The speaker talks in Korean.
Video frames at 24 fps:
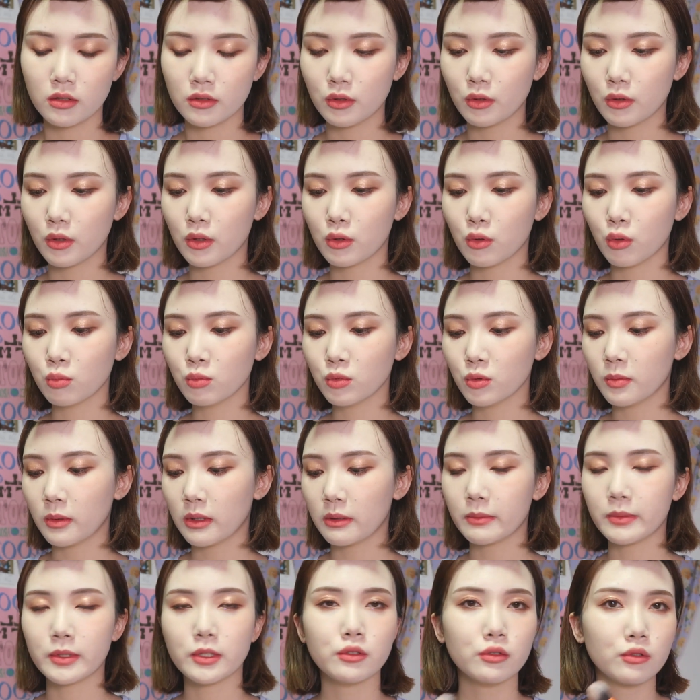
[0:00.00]
저게 너무
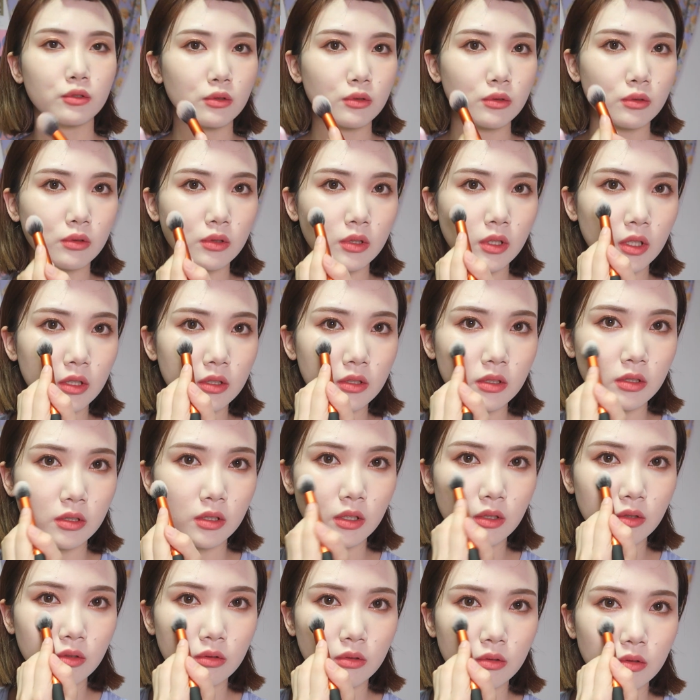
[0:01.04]
마음에 들어서 다시
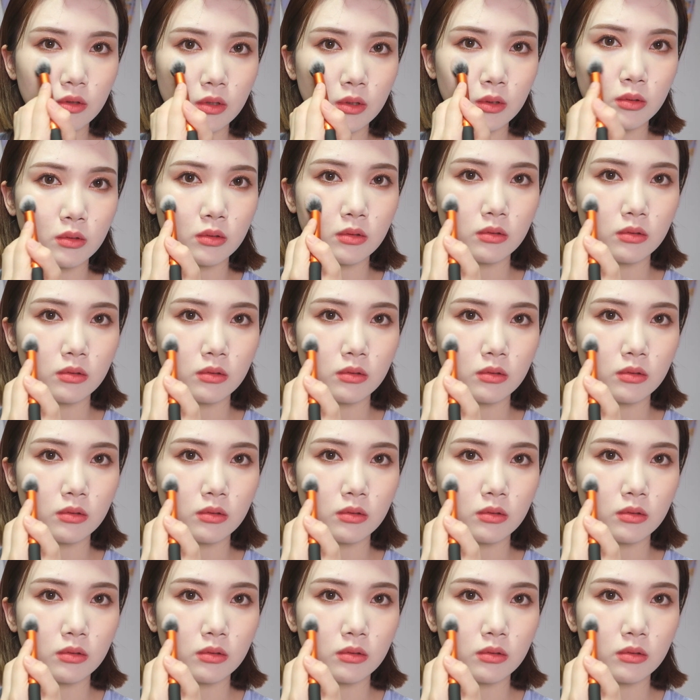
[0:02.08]
샀어요.